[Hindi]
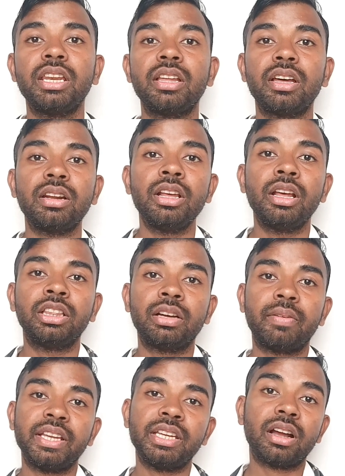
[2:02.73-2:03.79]
किलर
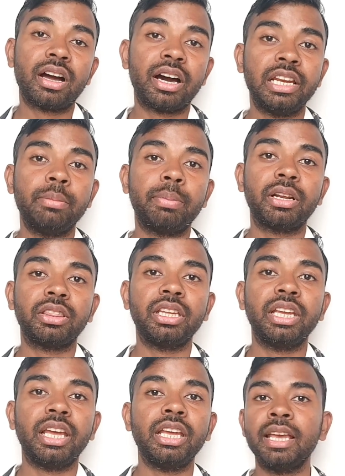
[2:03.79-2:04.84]
दवाइयाँ खानी
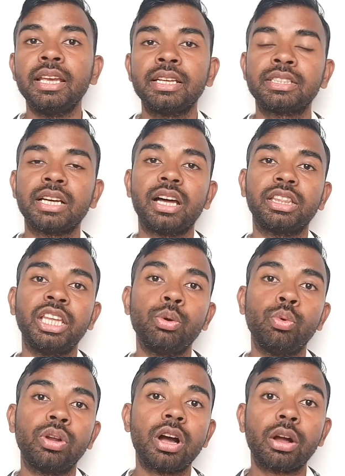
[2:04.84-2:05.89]
पड़ती हैं साथ ही
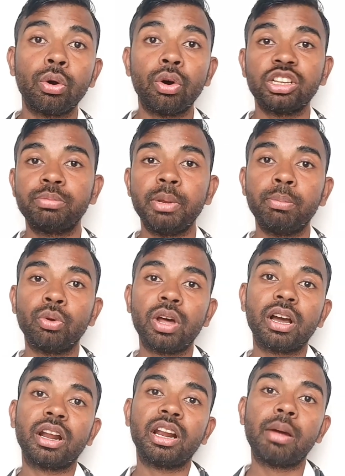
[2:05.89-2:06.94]
उनका कोर्स भी
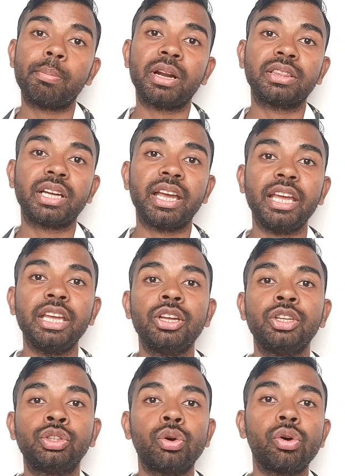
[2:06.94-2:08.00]
पूरा करना पड़ता है
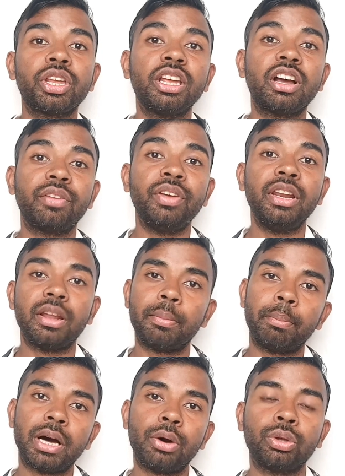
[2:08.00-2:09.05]
जो कि काफ़ी
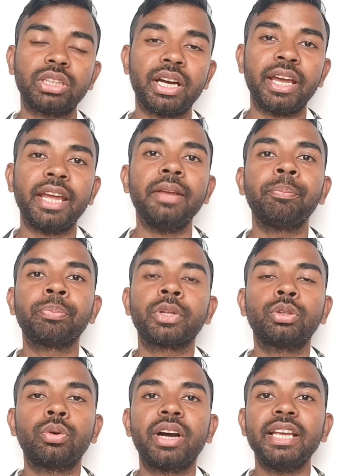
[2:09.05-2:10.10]
लंबा होता है
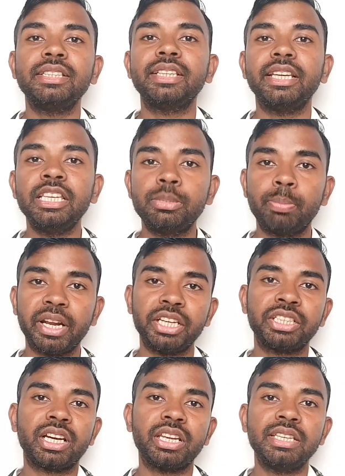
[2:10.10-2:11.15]
तो गाइज इस
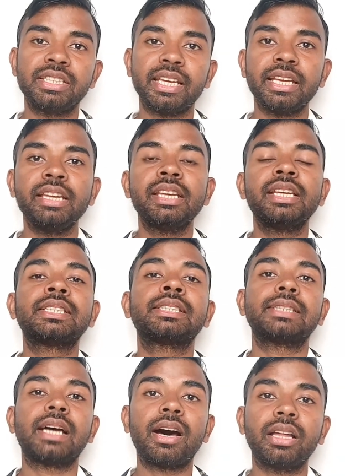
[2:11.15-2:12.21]
परेशानी से
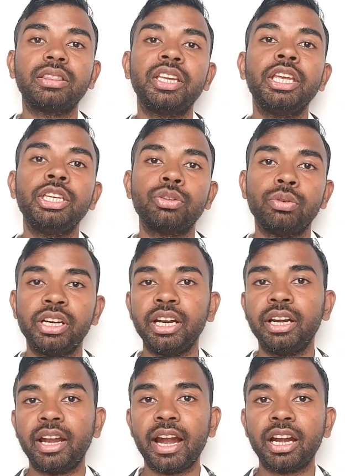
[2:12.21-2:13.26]
साथ ही
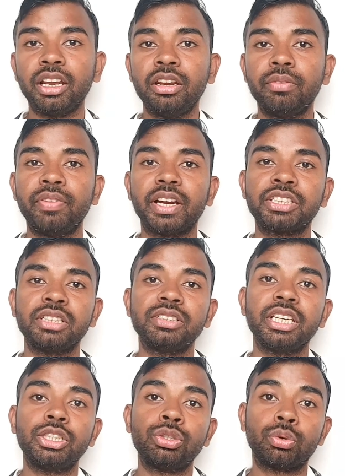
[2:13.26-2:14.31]
यूनरी ट्रैक्ट इन्फेक्शन
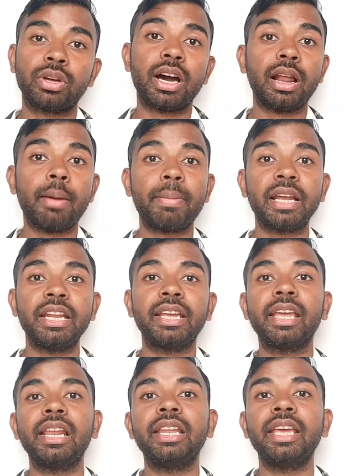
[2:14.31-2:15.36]
से छुटकारा पाने
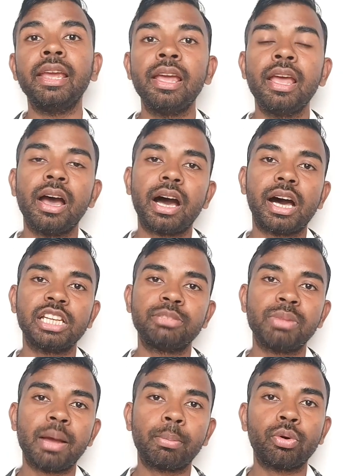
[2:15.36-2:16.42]
के लिए आज
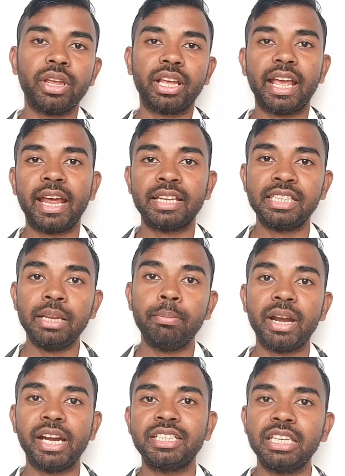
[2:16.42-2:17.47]
मैं आपको एक ऐसी
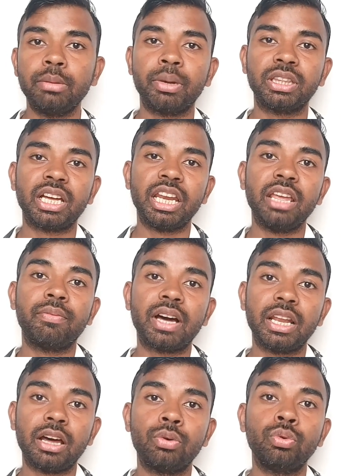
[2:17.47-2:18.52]
मेडिसिन बताने
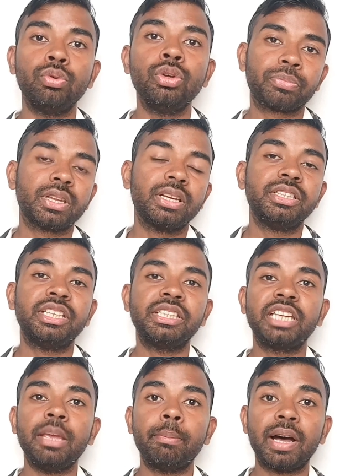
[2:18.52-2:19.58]
वाला हूँ
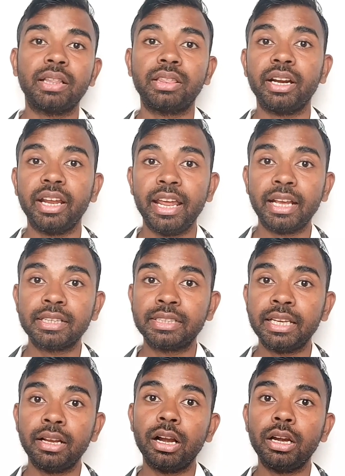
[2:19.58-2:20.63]
जिसकी मात्र एक
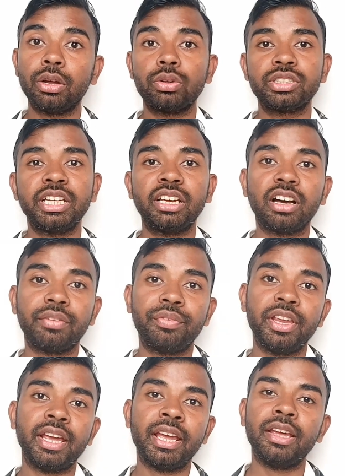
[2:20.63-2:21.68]
सिंगल डोज ही
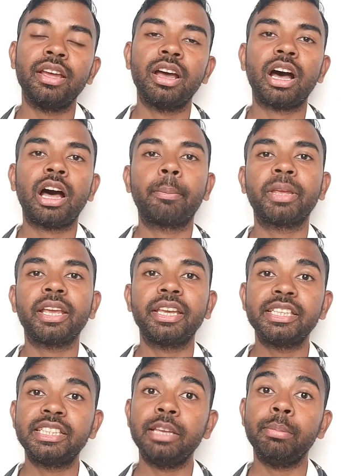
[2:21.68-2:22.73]
काफ़ी है आपके
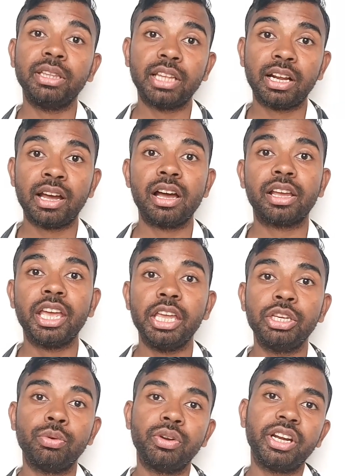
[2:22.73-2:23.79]
किसी भी तरह के
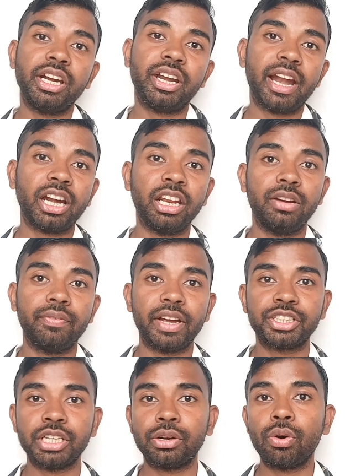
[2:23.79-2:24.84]
यूनरी ट्रैक्ट
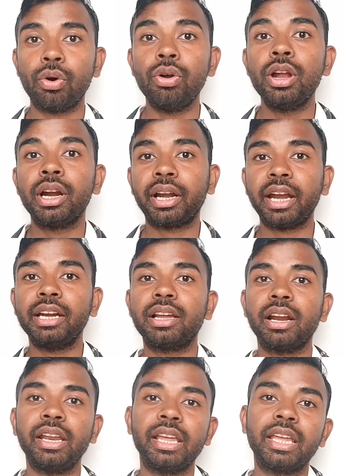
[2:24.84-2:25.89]
इन्फेक्शन को ट्रीट
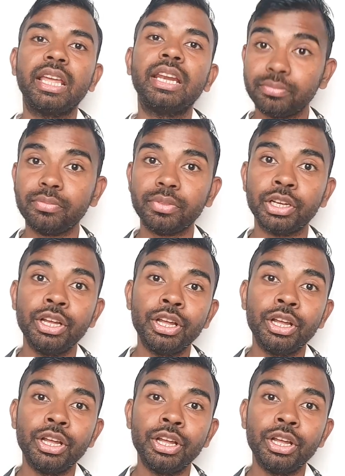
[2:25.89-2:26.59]
करने के लिए